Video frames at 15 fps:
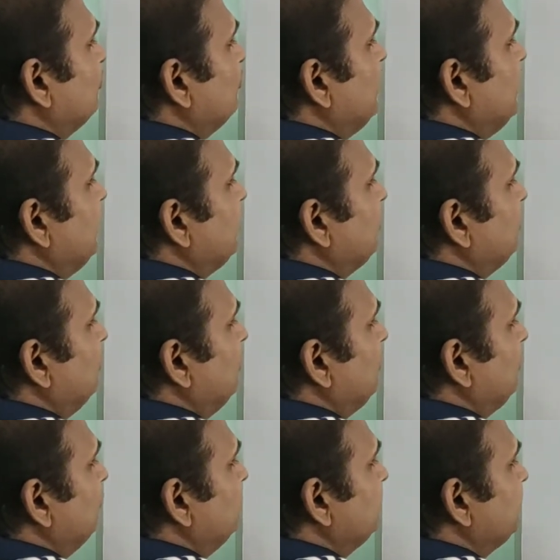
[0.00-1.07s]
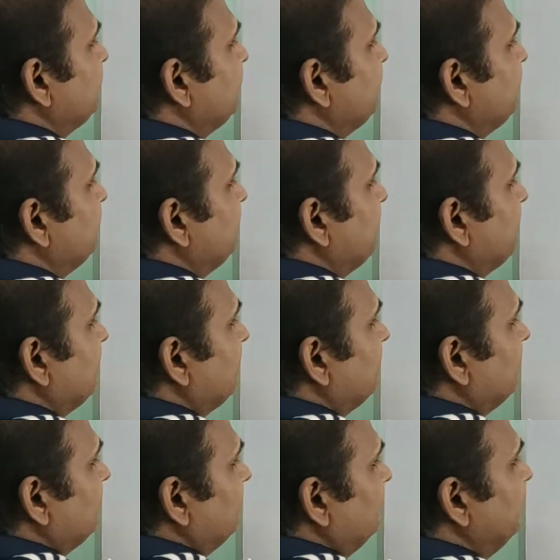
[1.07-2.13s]
y इक्वल टू
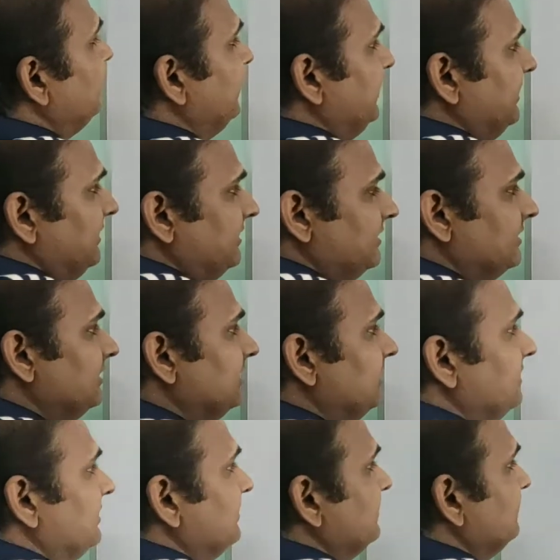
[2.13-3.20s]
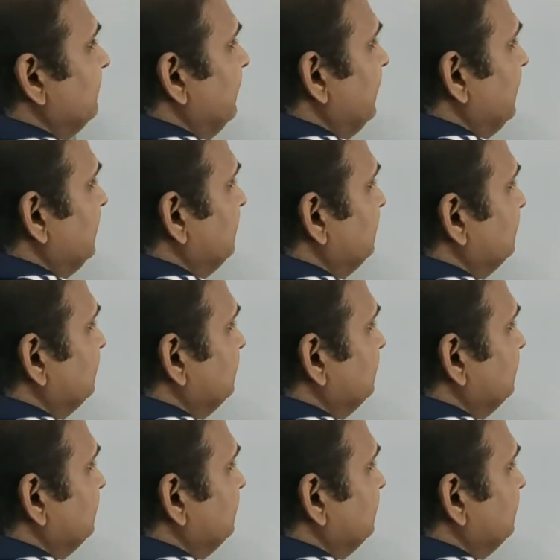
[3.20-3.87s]
ए देन